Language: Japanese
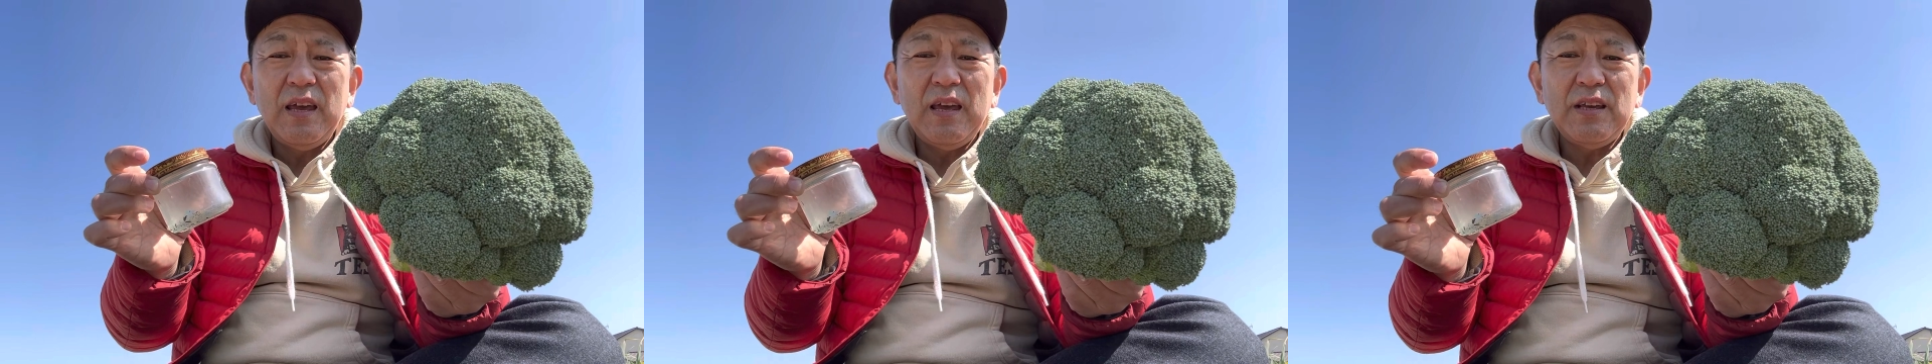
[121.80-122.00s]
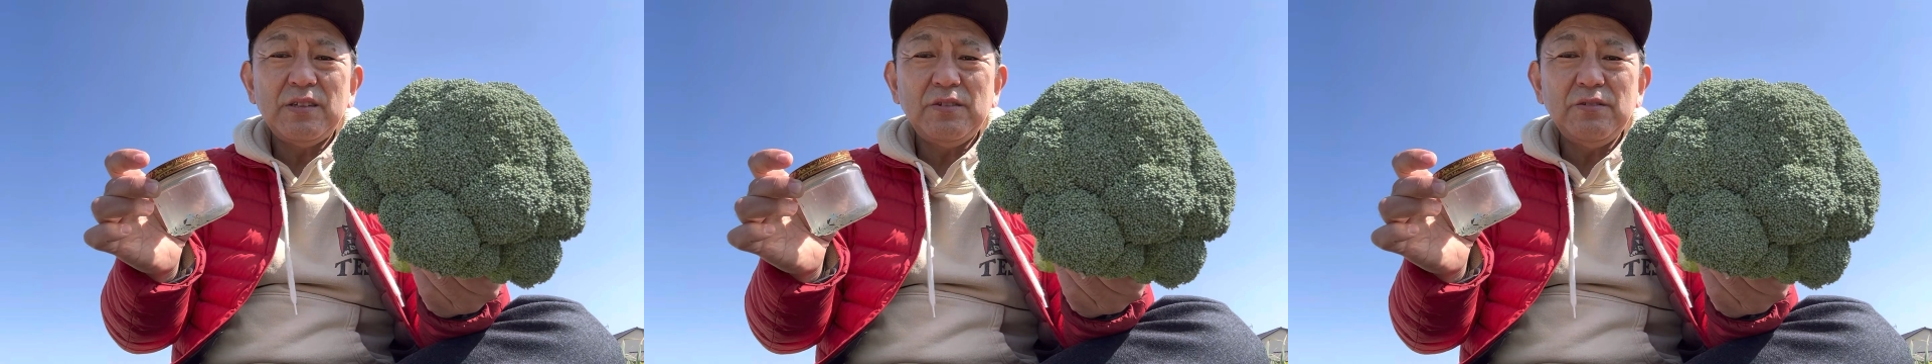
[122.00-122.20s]

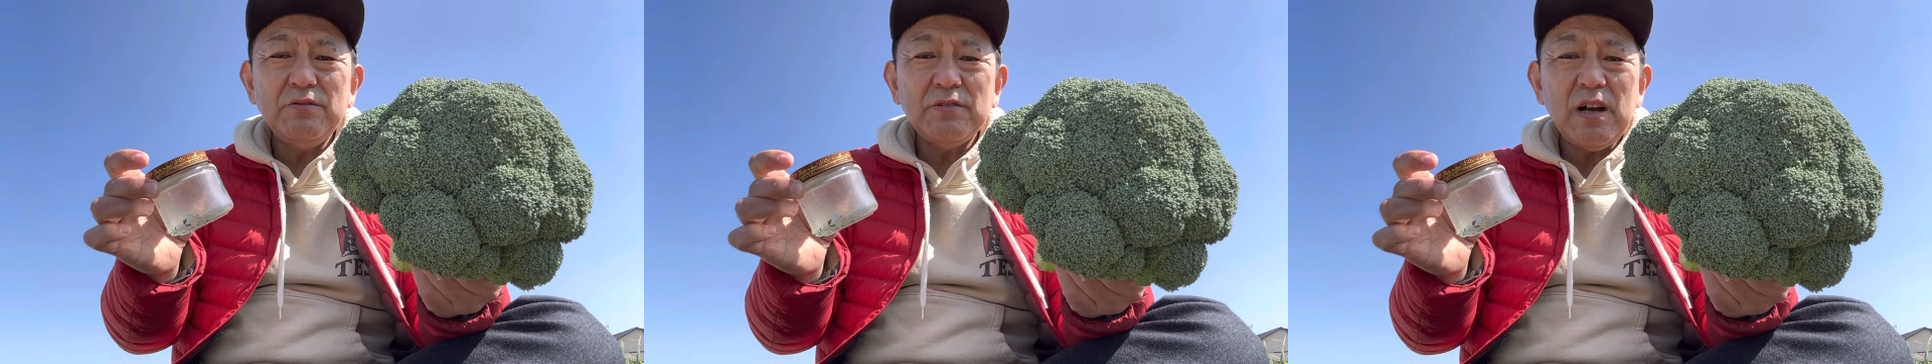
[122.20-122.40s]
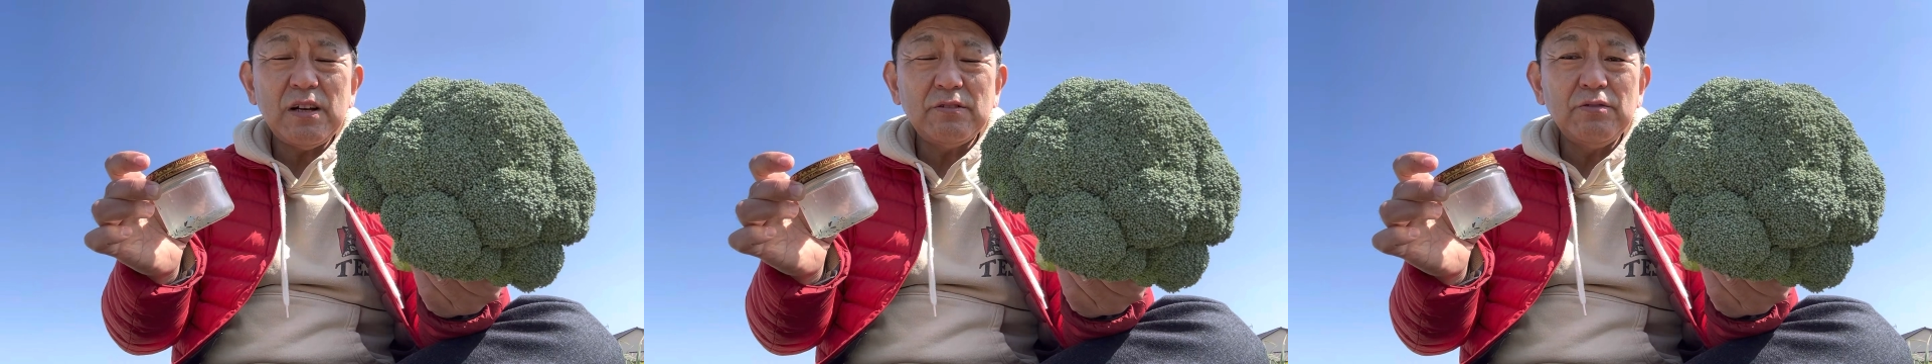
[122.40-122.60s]
え収
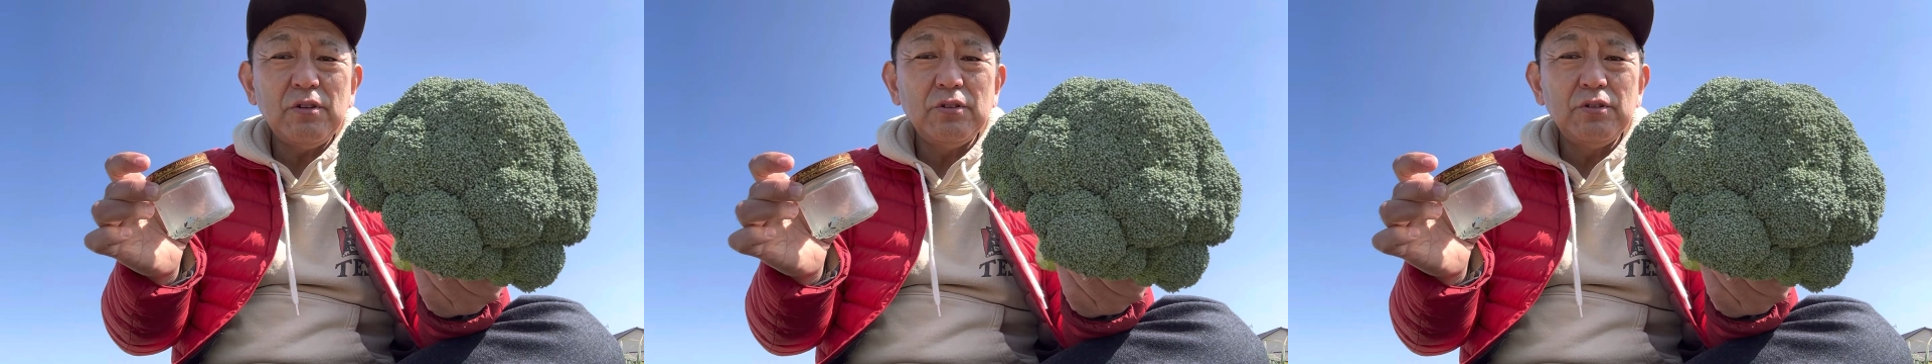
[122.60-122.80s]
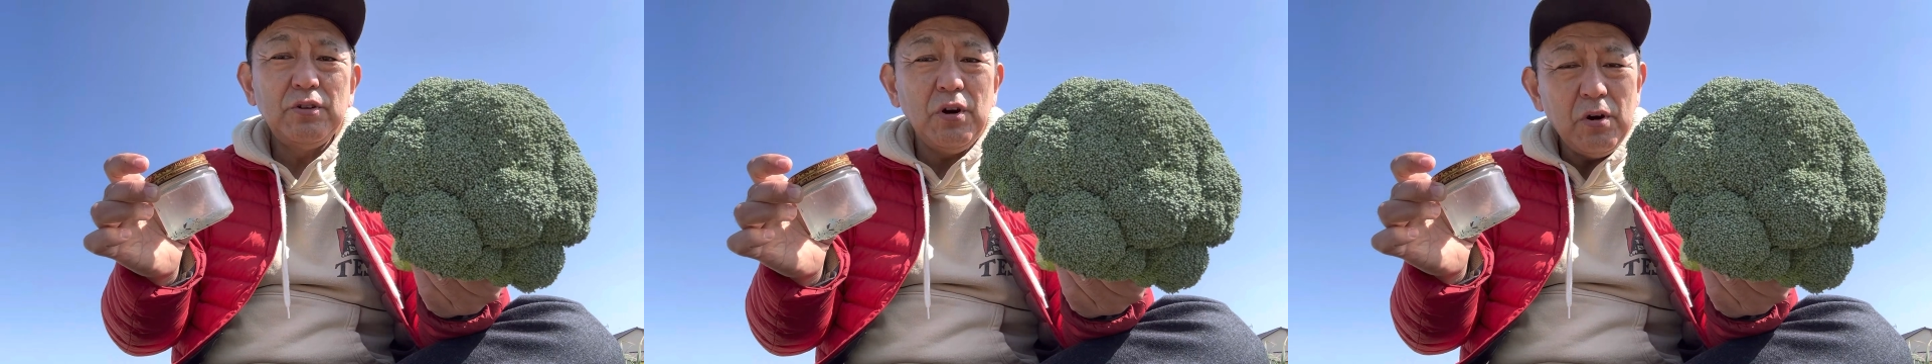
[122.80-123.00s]
穫
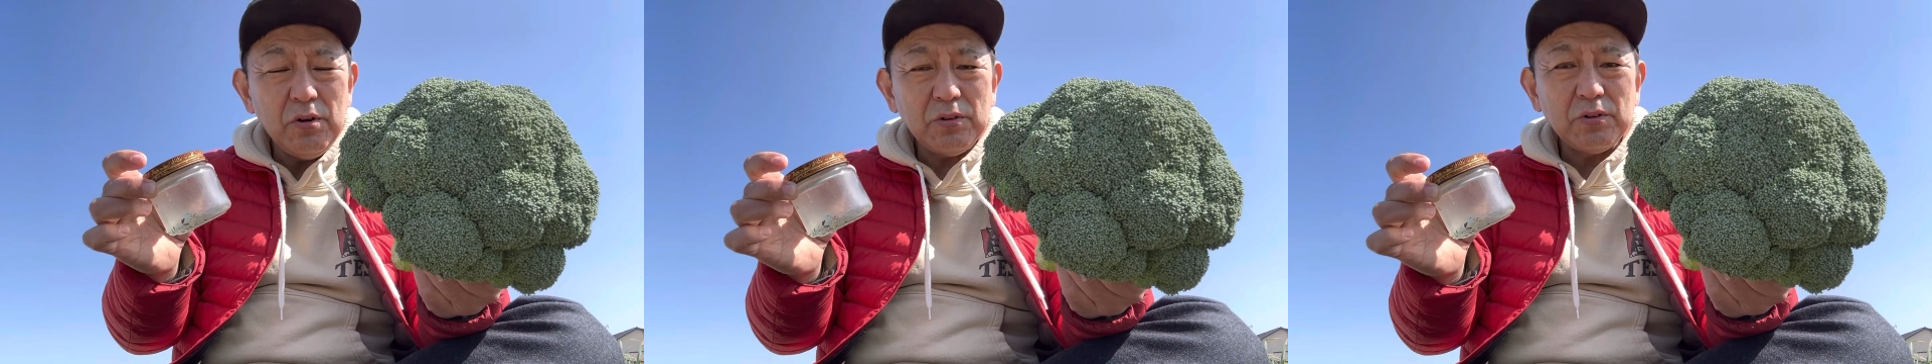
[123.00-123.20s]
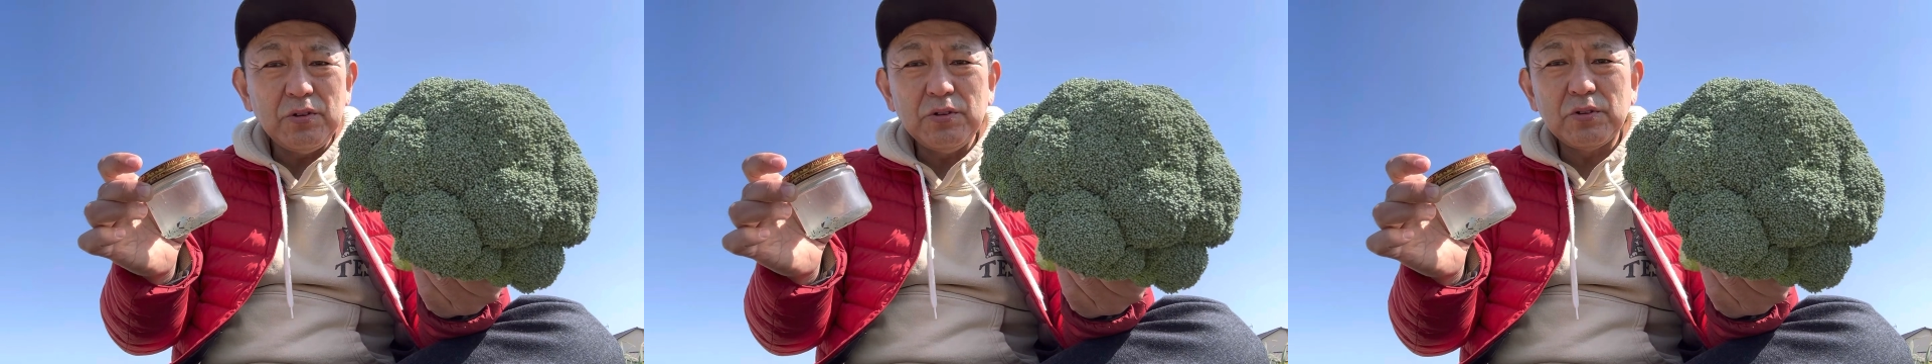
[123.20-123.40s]
の
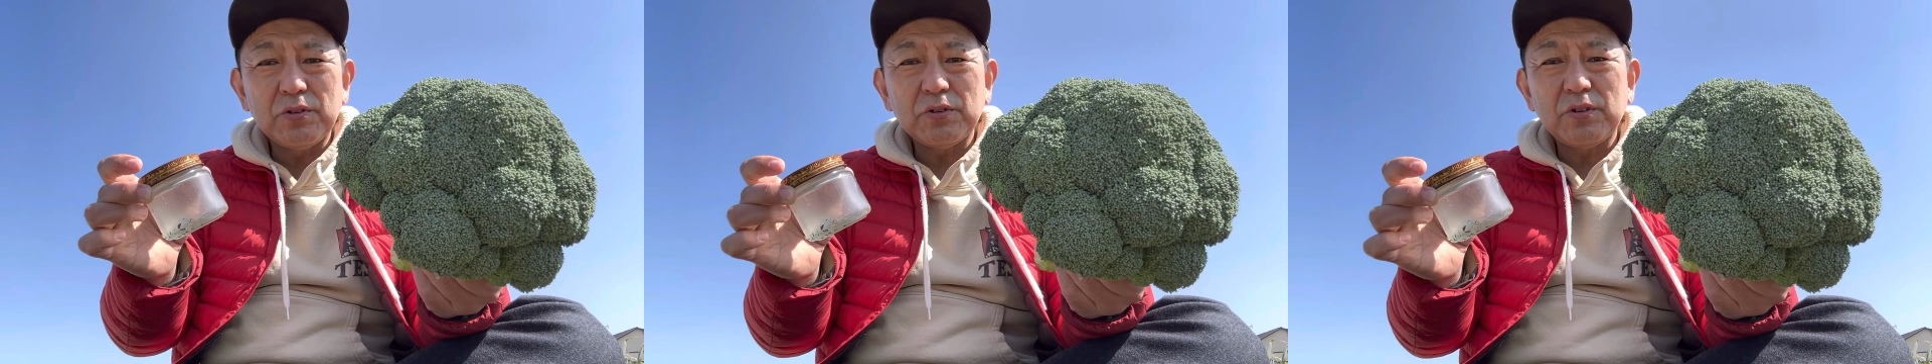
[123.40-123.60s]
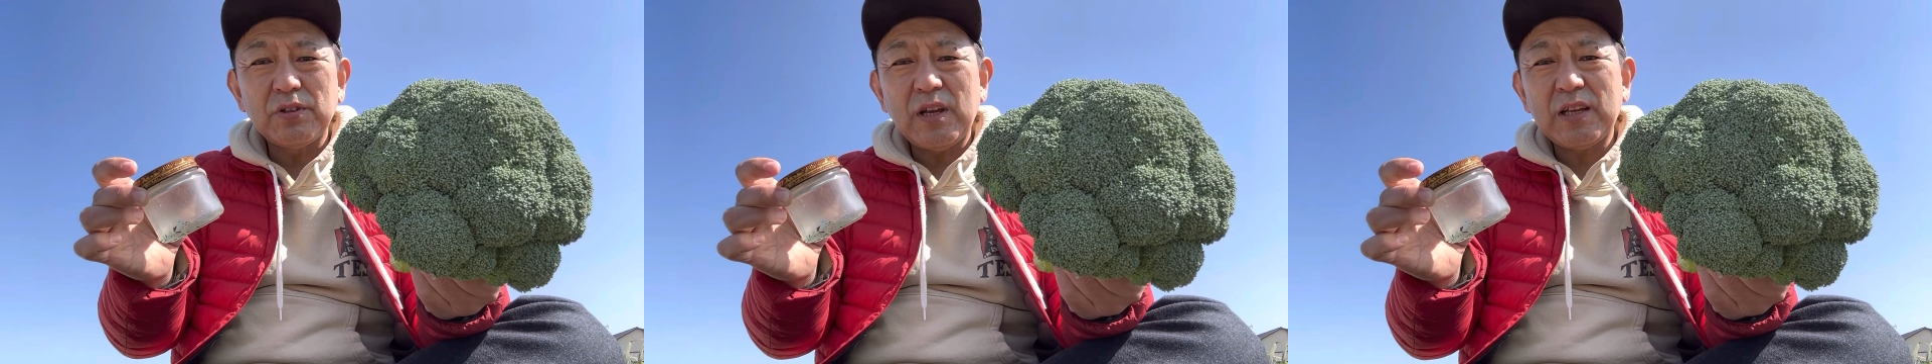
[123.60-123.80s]
量という
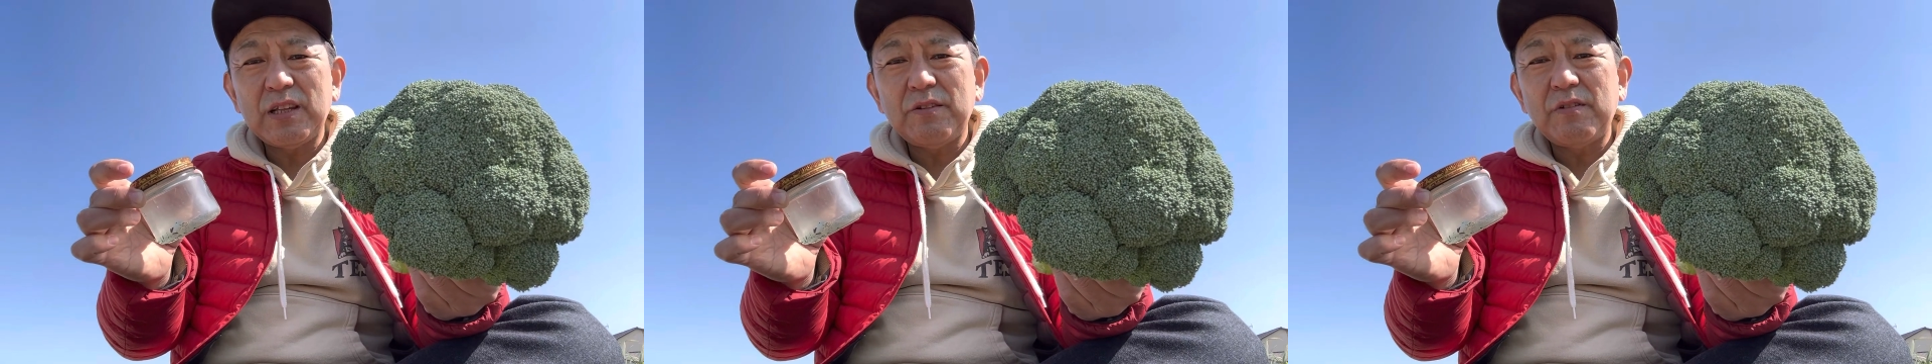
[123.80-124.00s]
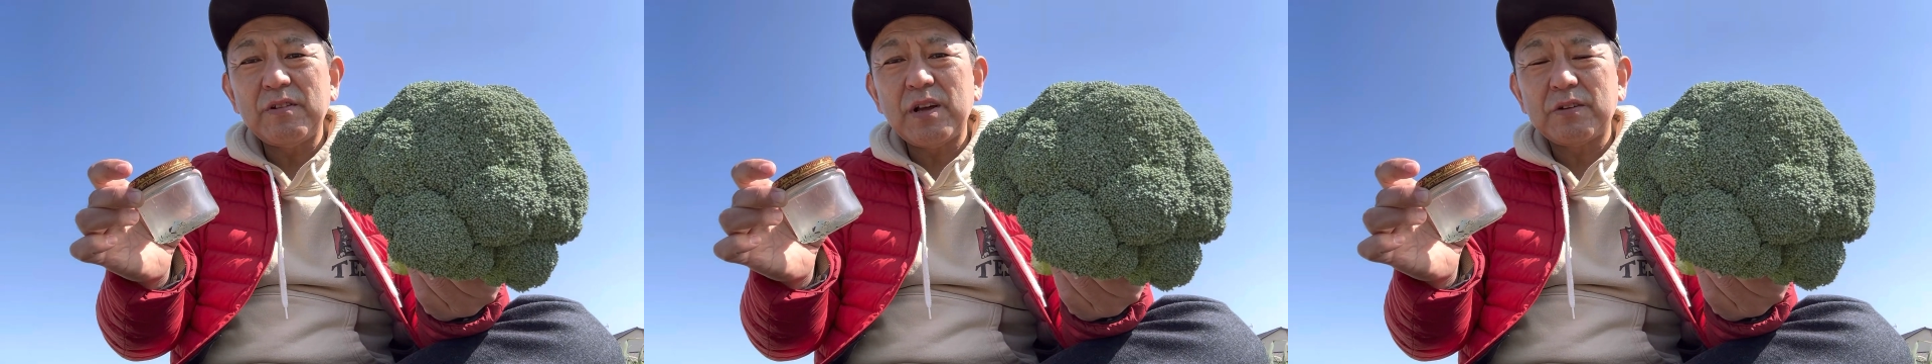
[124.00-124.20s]
ことだけ
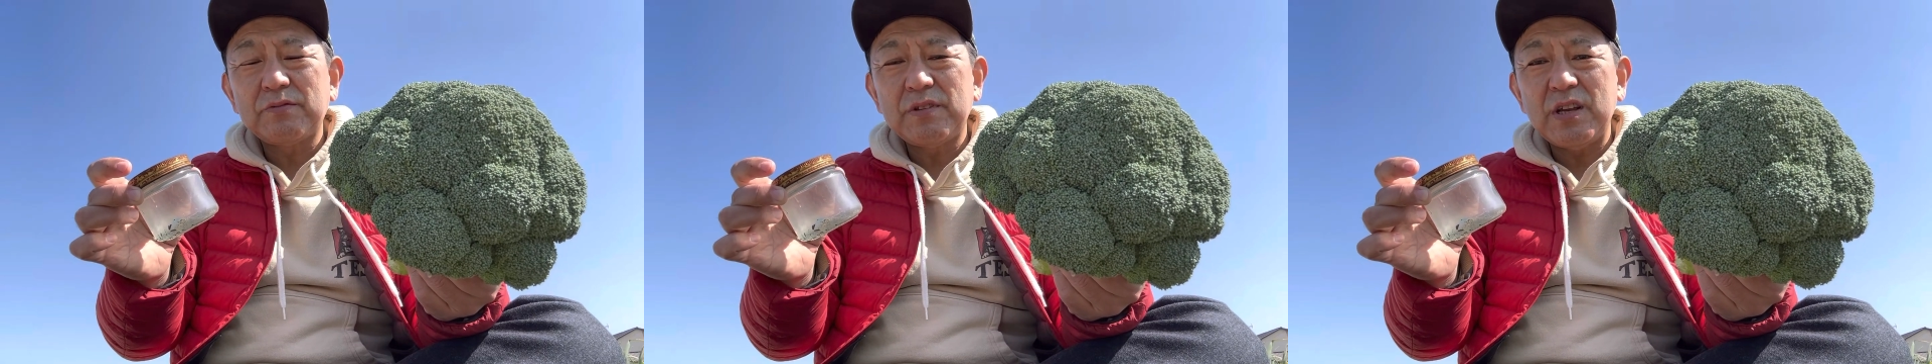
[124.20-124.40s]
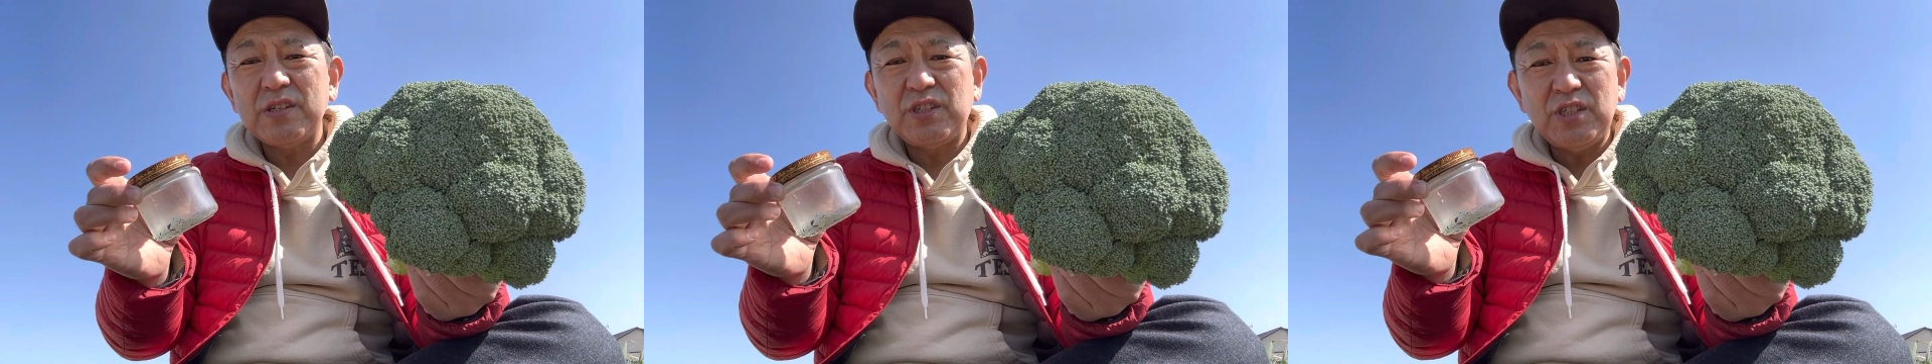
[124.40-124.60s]
ではなくて、